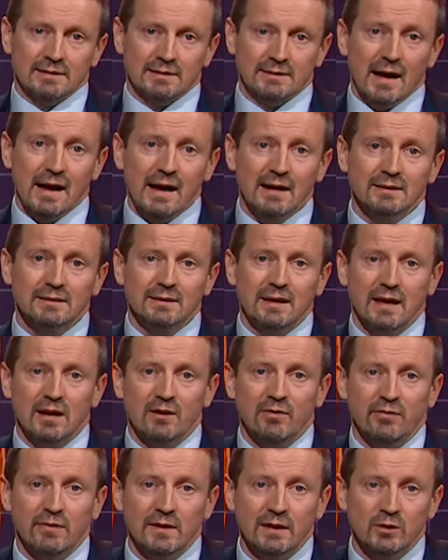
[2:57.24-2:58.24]
Dank der
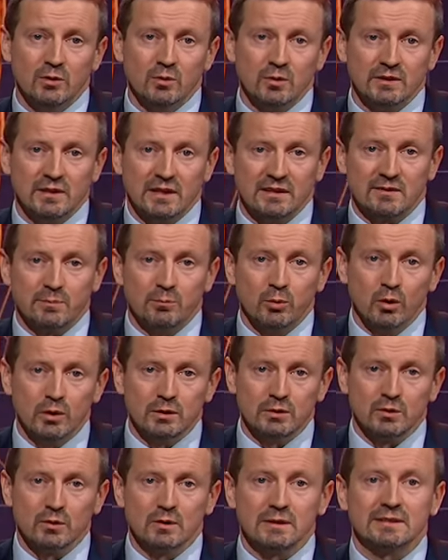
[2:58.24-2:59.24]
Erfindung des
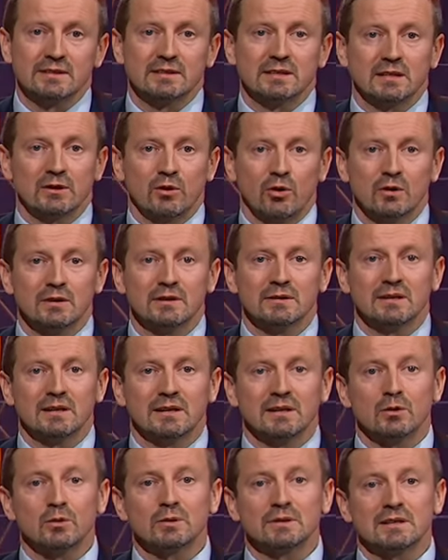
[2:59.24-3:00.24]
Buchdrucks
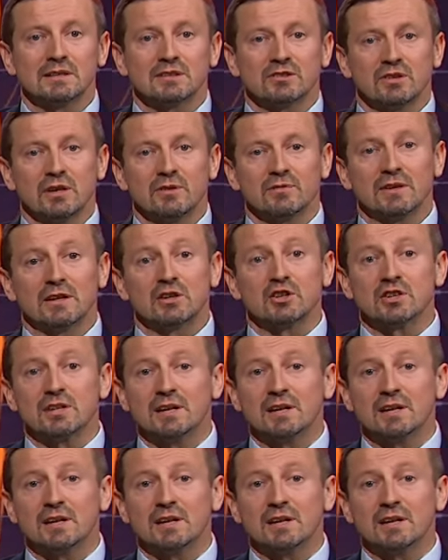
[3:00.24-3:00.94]
konnten Luthers Schriften